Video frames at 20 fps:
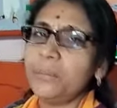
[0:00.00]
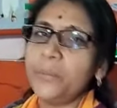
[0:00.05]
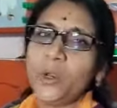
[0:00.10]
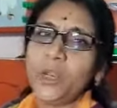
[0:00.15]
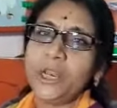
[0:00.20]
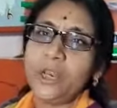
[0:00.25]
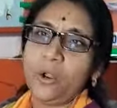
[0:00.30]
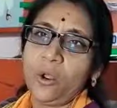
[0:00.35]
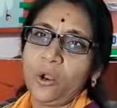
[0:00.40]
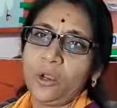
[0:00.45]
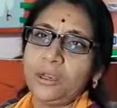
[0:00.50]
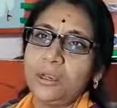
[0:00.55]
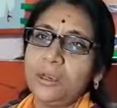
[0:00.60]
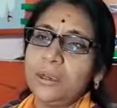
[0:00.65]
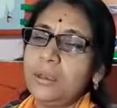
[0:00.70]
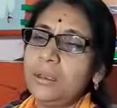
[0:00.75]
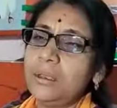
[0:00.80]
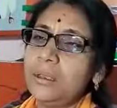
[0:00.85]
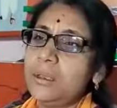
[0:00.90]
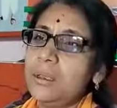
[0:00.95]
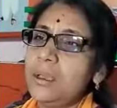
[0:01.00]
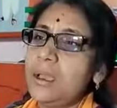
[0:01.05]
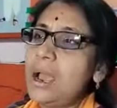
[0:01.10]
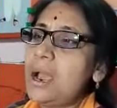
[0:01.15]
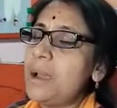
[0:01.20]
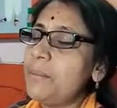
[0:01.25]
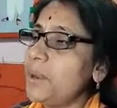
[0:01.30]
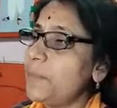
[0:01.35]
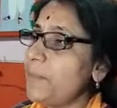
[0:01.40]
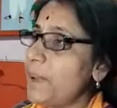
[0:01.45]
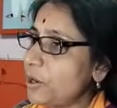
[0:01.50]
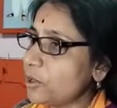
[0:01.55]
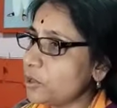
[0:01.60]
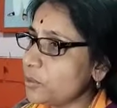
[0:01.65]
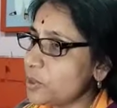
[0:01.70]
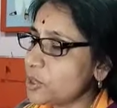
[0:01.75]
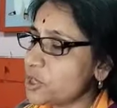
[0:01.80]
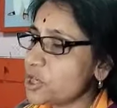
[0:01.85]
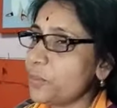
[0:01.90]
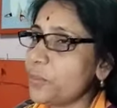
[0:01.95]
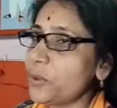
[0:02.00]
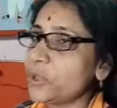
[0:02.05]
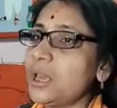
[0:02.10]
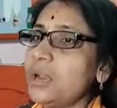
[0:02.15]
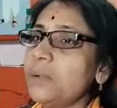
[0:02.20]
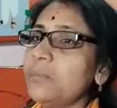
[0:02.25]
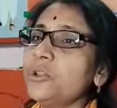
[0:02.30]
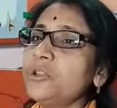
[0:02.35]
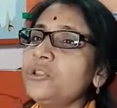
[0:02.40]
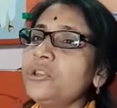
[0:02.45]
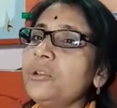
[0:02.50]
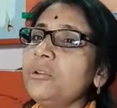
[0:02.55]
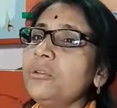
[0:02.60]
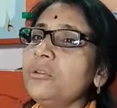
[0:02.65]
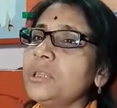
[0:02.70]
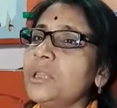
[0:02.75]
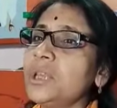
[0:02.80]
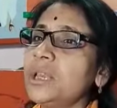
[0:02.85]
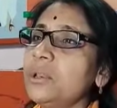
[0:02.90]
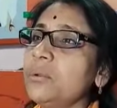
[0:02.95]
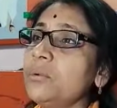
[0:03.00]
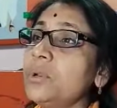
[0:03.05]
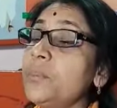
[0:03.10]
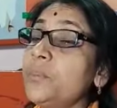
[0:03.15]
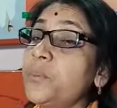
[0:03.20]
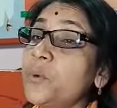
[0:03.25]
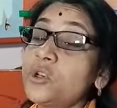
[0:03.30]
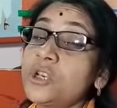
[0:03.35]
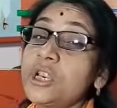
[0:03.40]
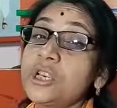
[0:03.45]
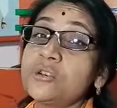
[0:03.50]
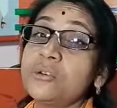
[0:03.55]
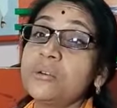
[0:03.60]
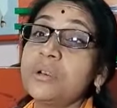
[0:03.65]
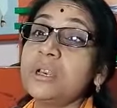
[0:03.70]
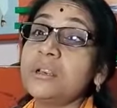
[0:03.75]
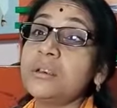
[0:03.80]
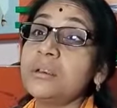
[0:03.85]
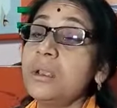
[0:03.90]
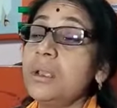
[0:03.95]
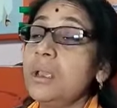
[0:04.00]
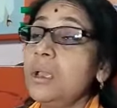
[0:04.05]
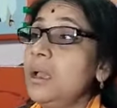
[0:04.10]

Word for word: বলে নন আমরা ভারতবর্ষের প্রধানমন্ত্রীকেও দেখি উনি প্রশাসনের